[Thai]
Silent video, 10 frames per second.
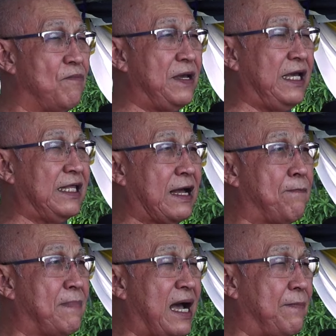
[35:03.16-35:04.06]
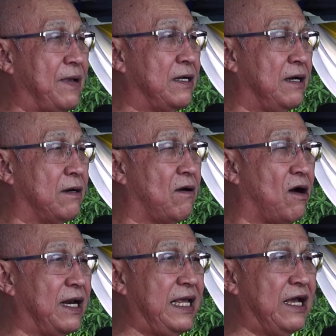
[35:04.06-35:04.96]
ก็มีธรรมะเป็นเครื่องหล่อ
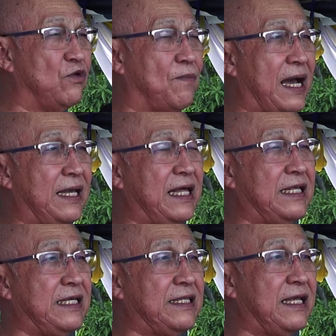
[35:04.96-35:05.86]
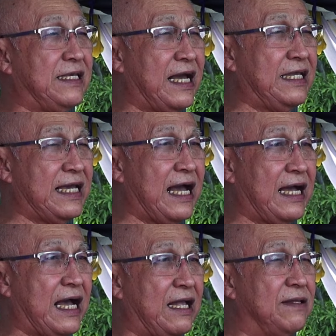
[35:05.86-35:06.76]
เลี้ยงอยู่ภายในจิตในใจจาก
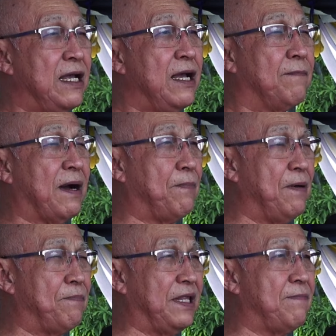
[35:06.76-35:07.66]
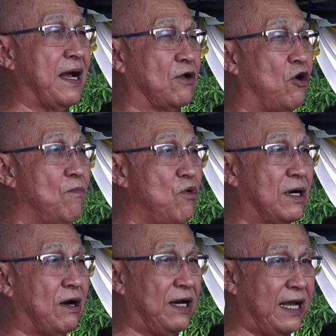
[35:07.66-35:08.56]
การประพฤติปฏิบัติของพวก
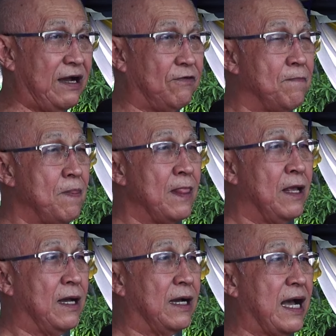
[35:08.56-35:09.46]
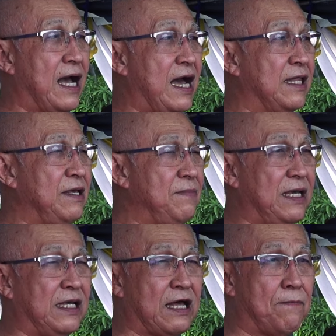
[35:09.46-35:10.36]
เราแล้วการที่
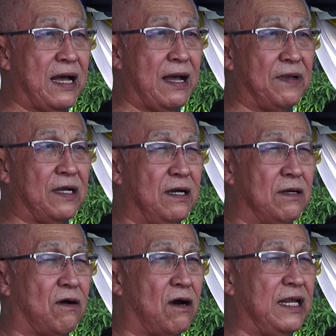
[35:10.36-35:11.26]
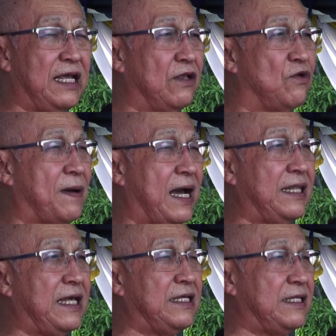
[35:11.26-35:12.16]
มีธรรมะเป็นเครื่องหล่อเลี้ยงอยู่ภาย
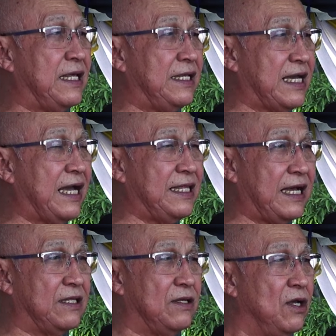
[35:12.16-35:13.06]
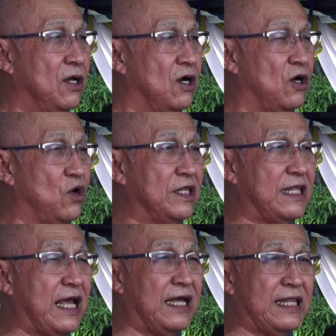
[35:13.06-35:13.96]
ในจิตในใจนั้นก็ล้วน
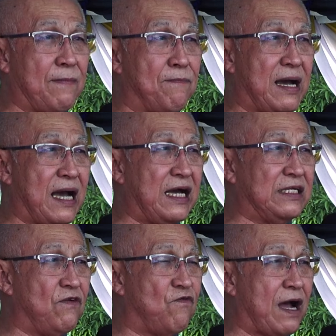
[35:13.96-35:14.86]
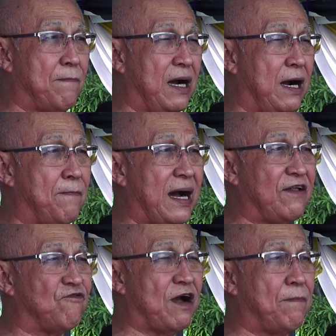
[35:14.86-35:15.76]
แต่นำมาซึ่งความเบิกบา
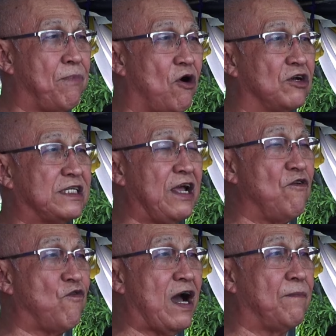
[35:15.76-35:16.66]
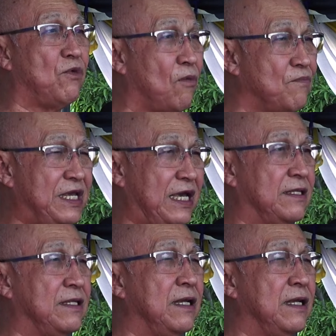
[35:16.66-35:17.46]
นความผ่องใสความร่มเย็น